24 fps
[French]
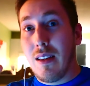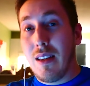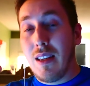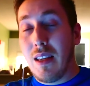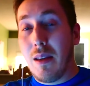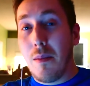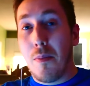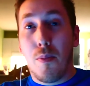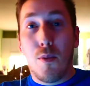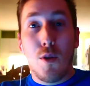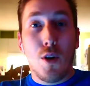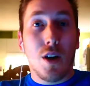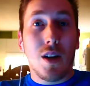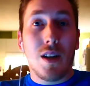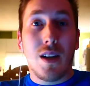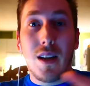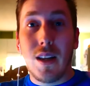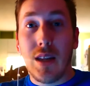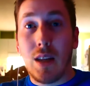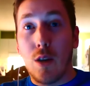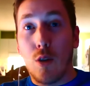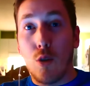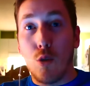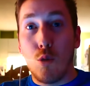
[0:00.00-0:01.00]
ils bloquent
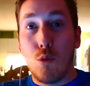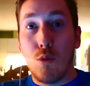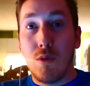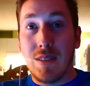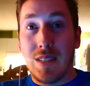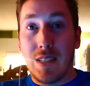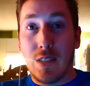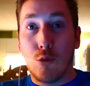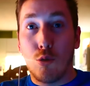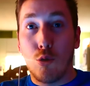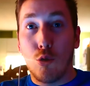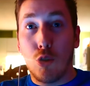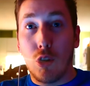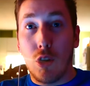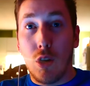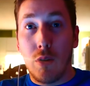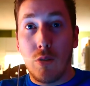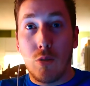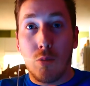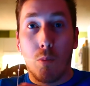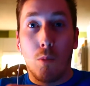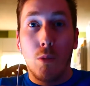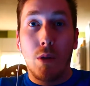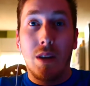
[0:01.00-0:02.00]
les rues, ils
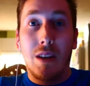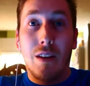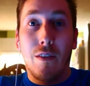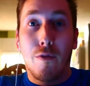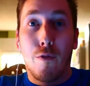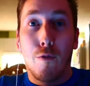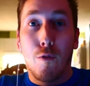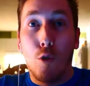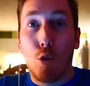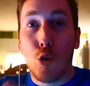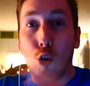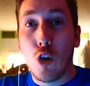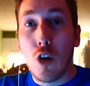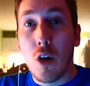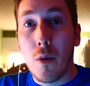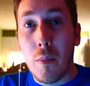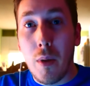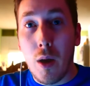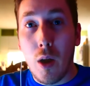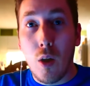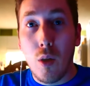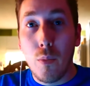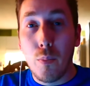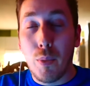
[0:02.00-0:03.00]
qu'ils fouillent le
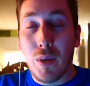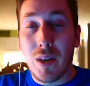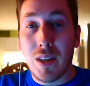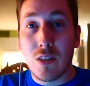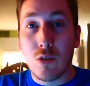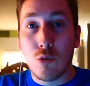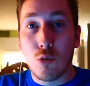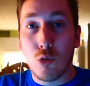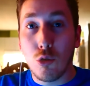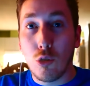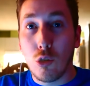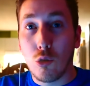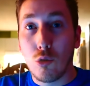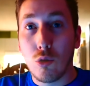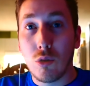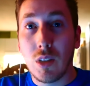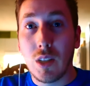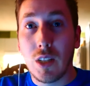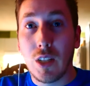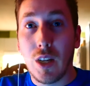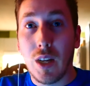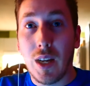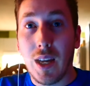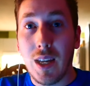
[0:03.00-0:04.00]
monde pour être sûr que tout
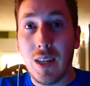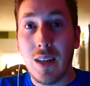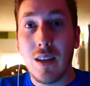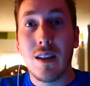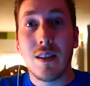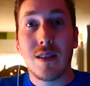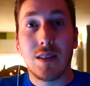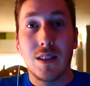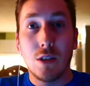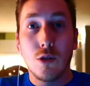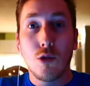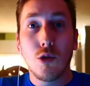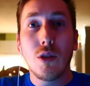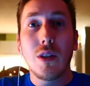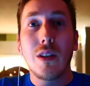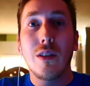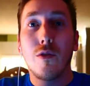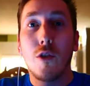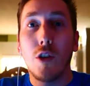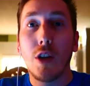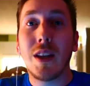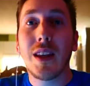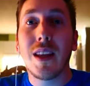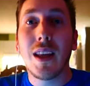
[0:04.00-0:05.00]
est correct. C'est sûr, ils
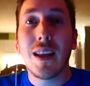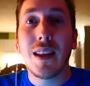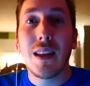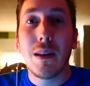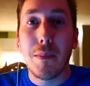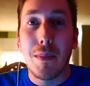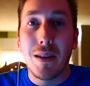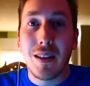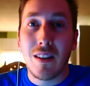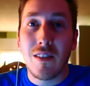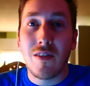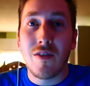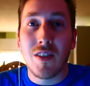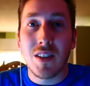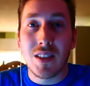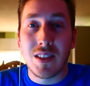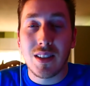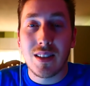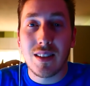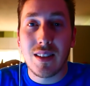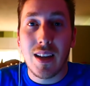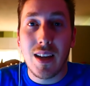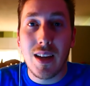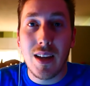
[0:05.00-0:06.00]
veulent qu'il y ait des
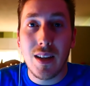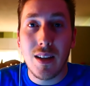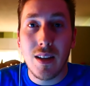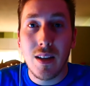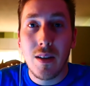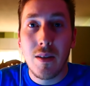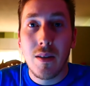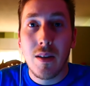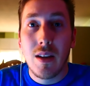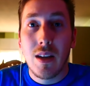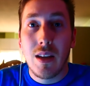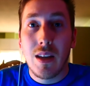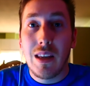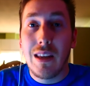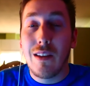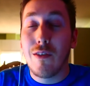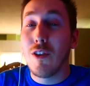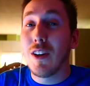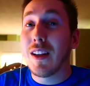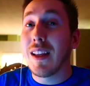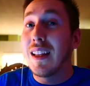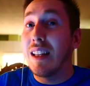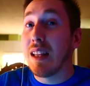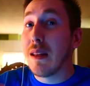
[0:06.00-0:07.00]
manifestants, ils
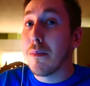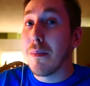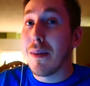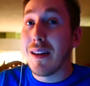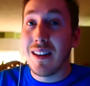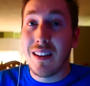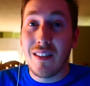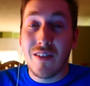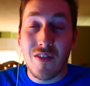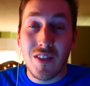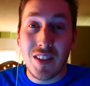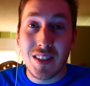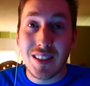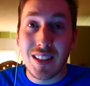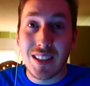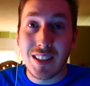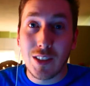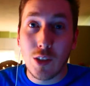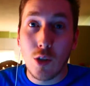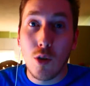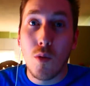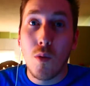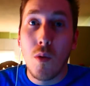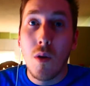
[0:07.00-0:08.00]
veulent qu'il y ait des
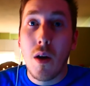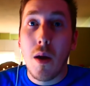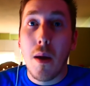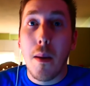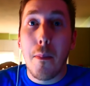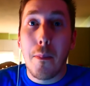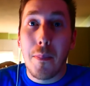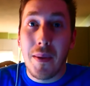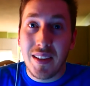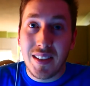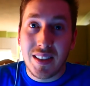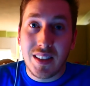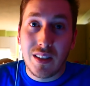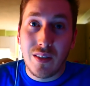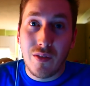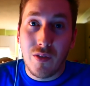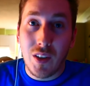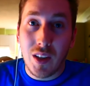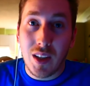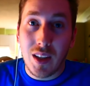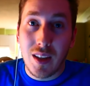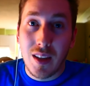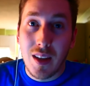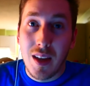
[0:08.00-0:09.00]
manifestations
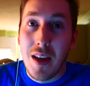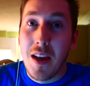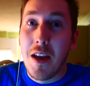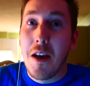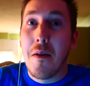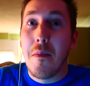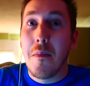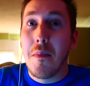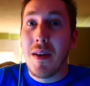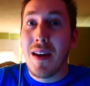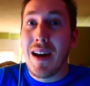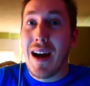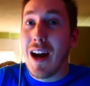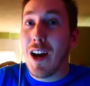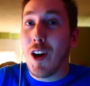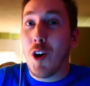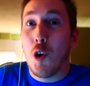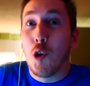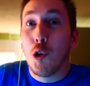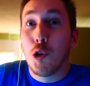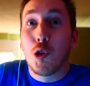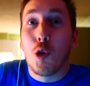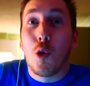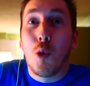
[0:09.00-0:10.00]
pacifiques. Mais en
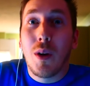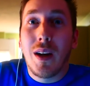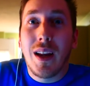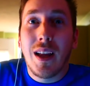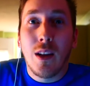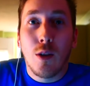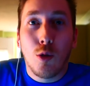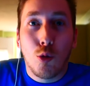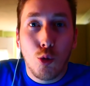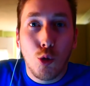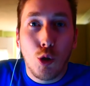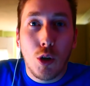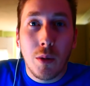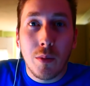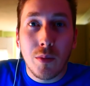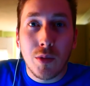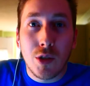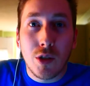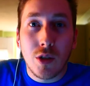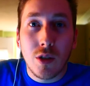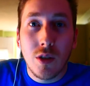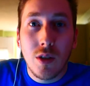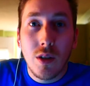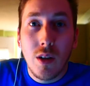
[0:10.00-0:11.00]
contrôlant tout comme
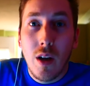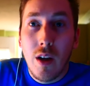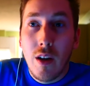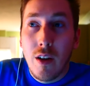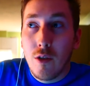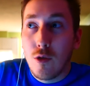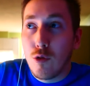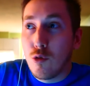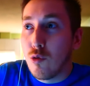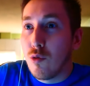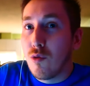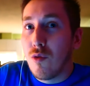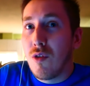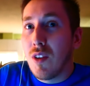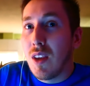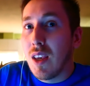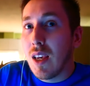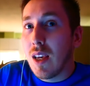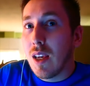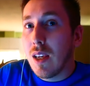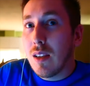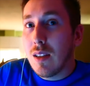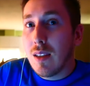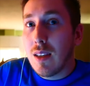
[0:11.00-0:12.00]
ça, tu
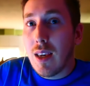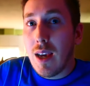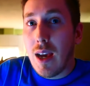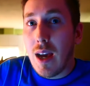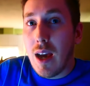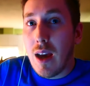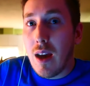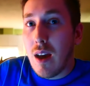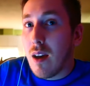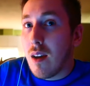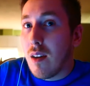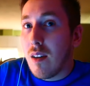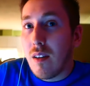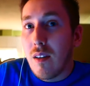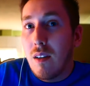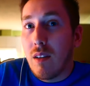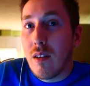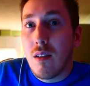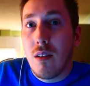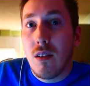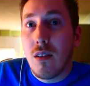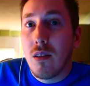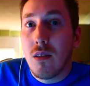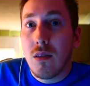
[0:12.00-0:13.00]
viens qu'à
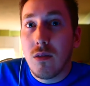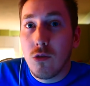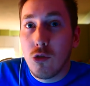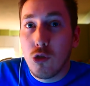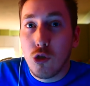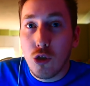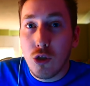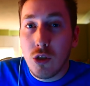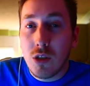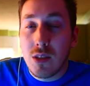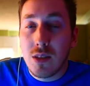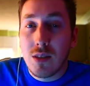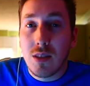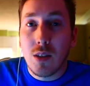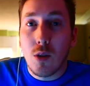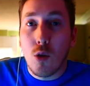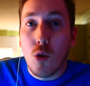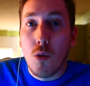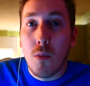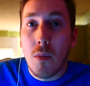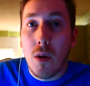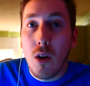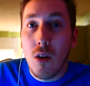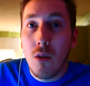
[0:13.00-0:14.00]
juste dire
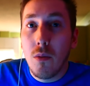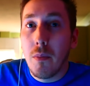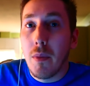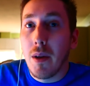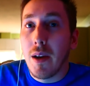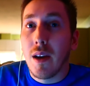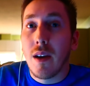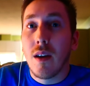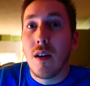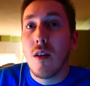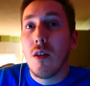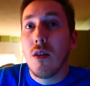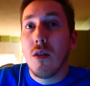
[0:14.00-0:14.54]
au monde, ben,